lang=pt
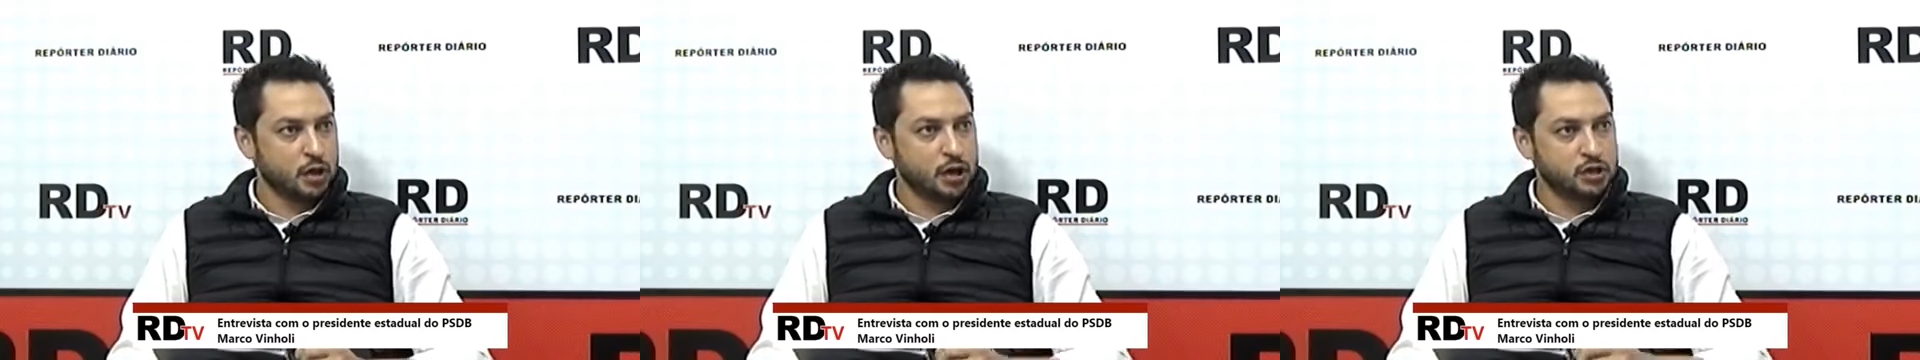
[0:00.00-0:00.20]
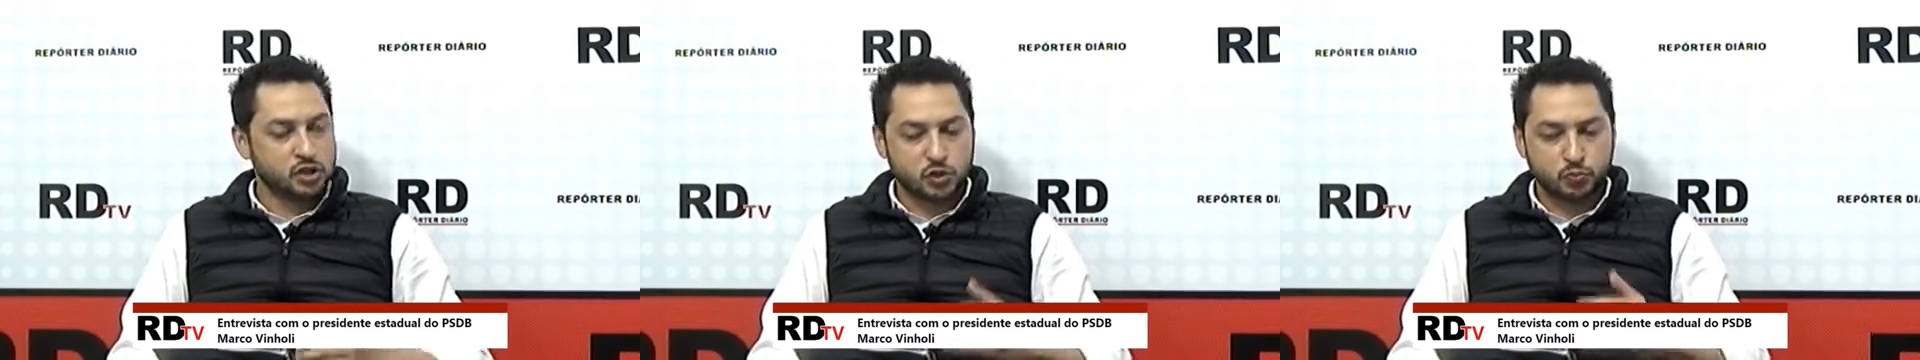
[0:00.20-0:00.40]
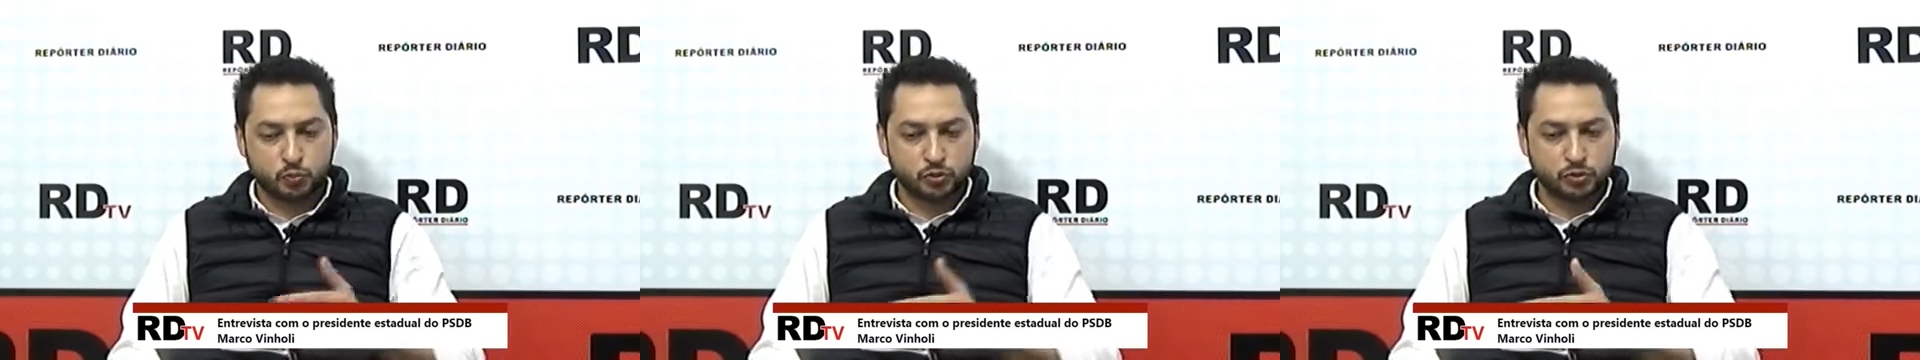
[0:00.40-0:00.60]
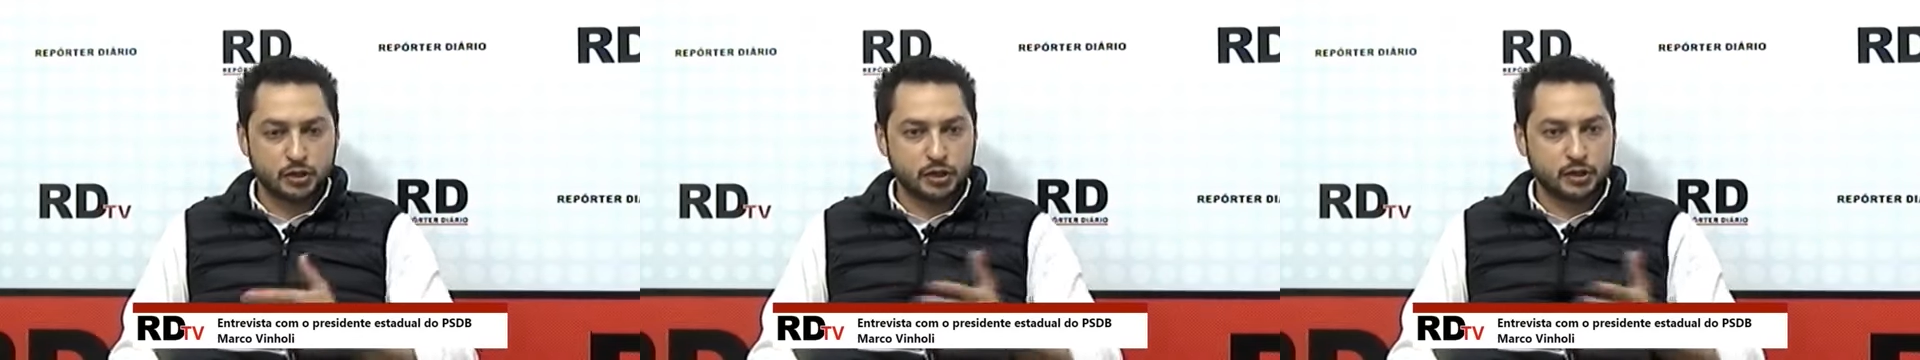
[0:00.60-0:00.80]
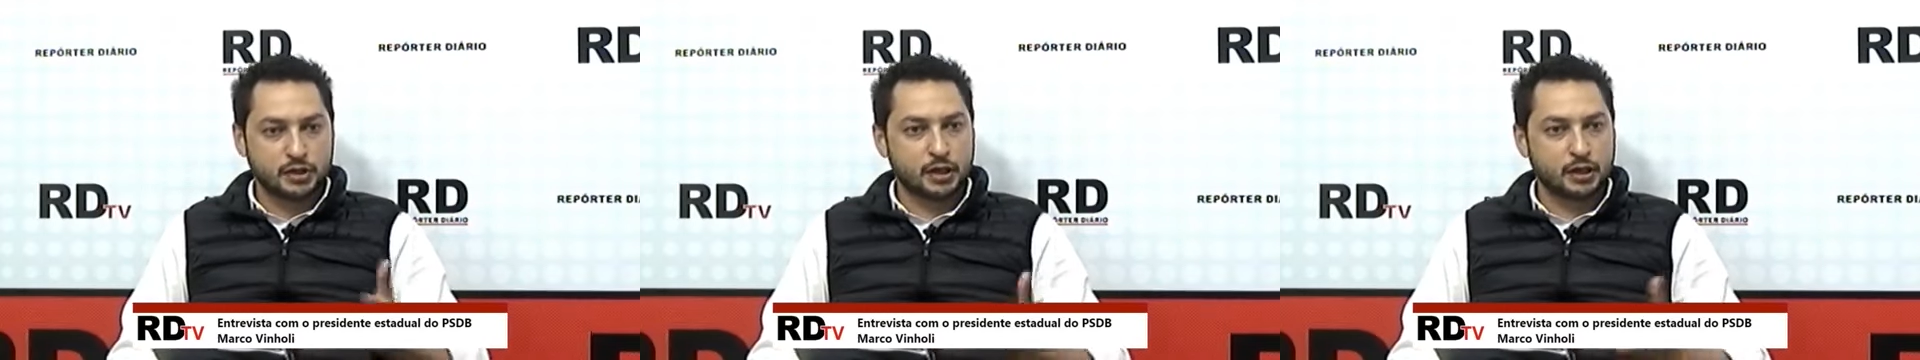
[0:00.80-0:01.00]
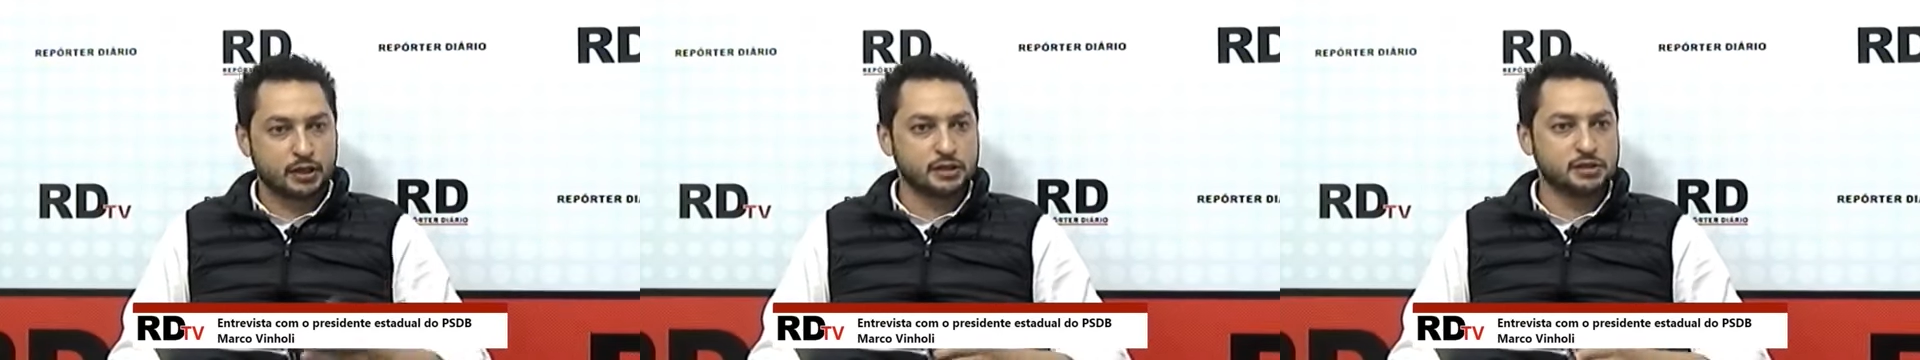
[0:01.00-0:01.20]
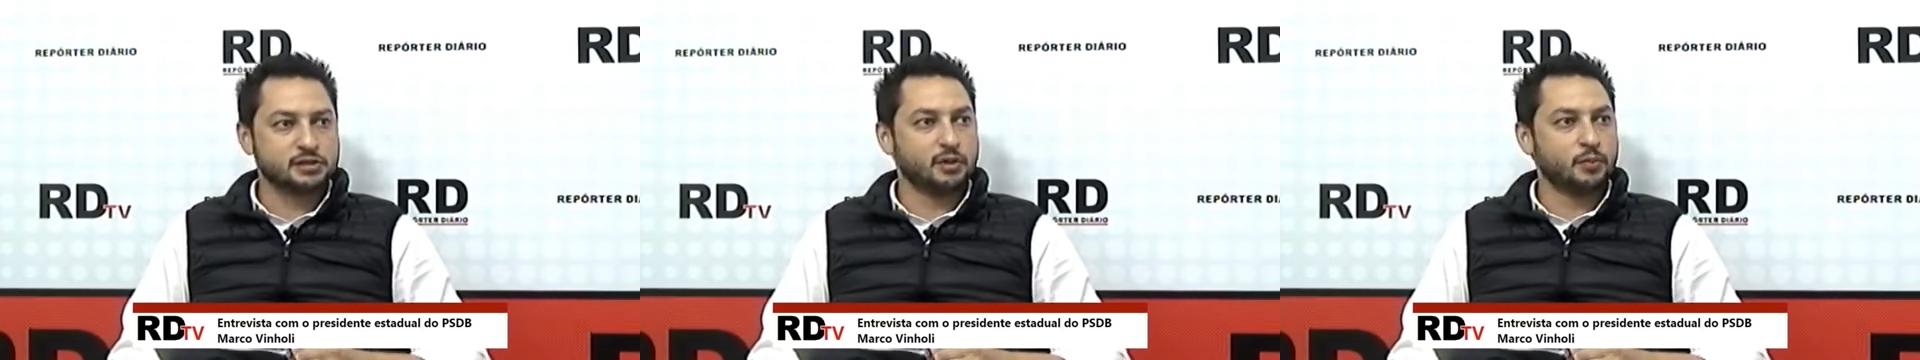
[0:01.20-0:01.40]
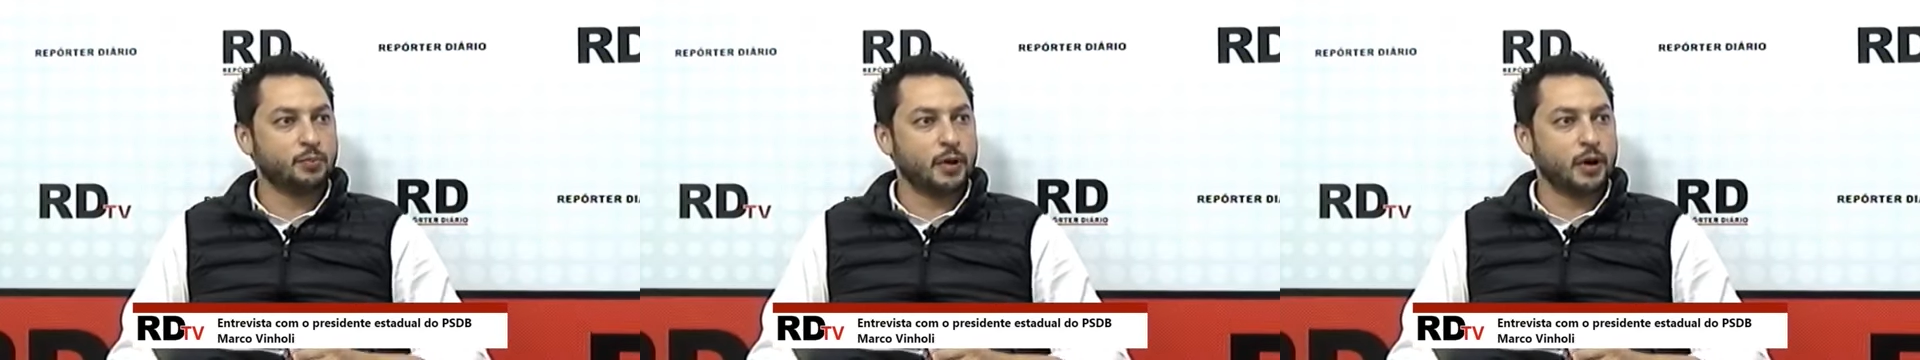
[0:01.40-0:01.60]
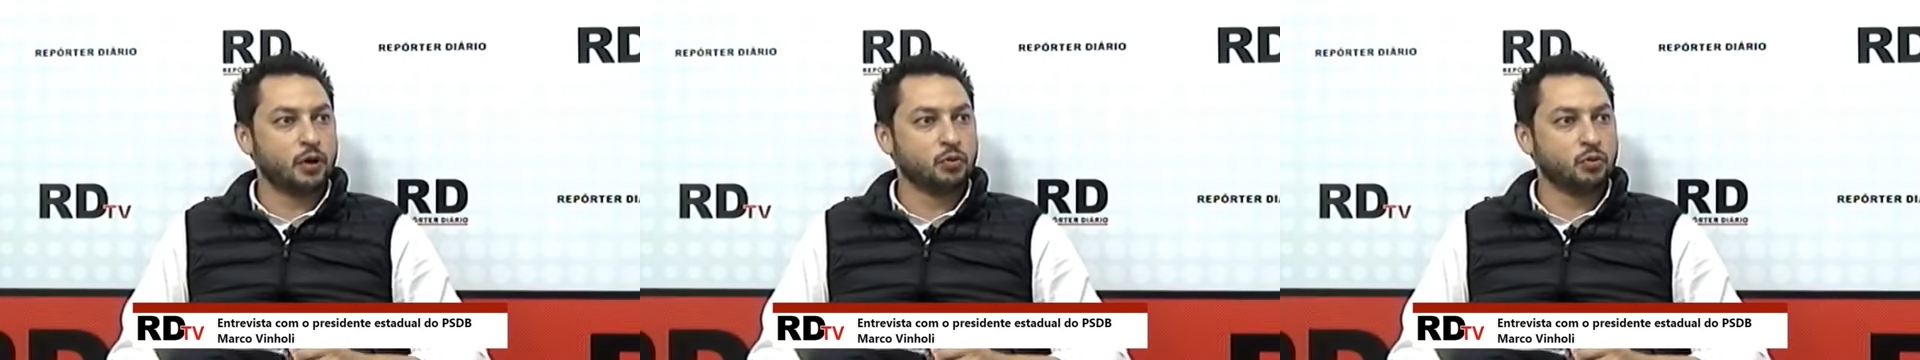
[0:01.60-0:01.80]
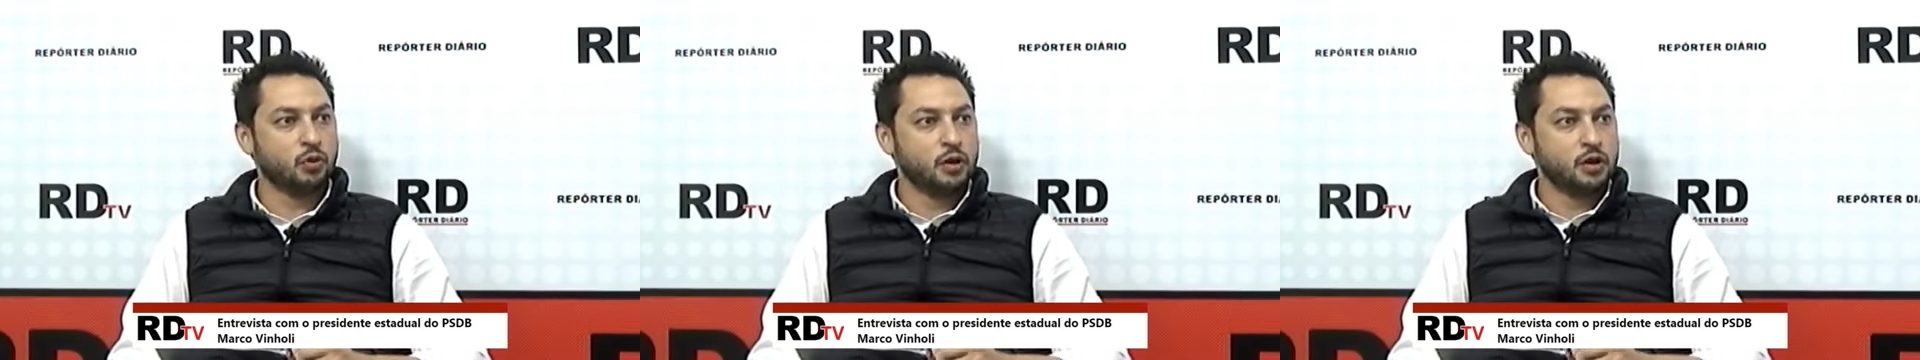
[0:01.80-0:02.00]
a gente poder ter aqui em São
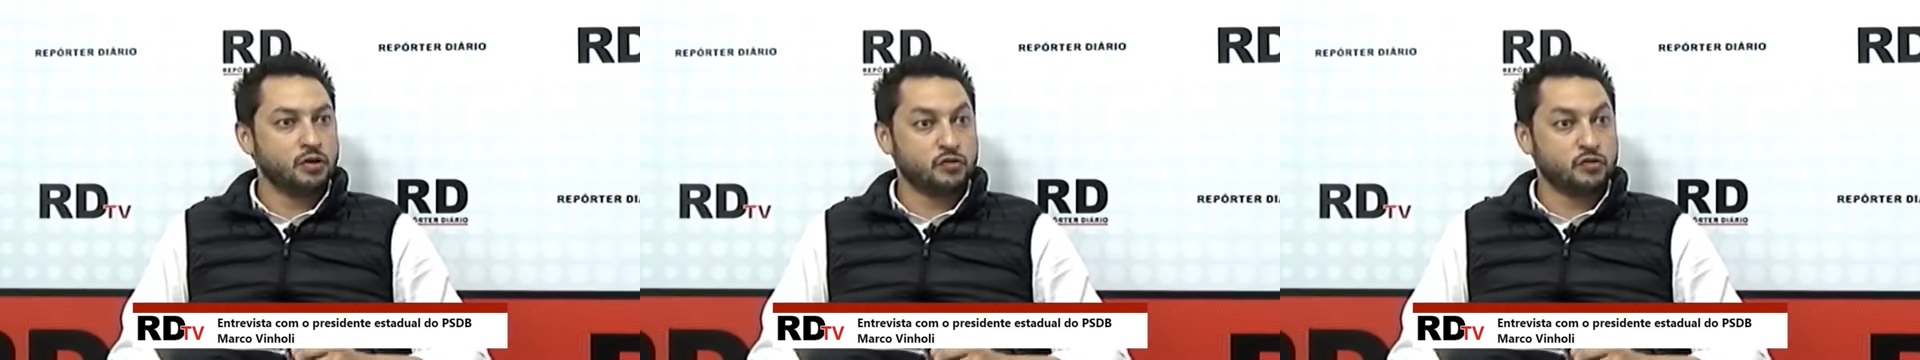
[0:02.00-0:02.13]
Paulo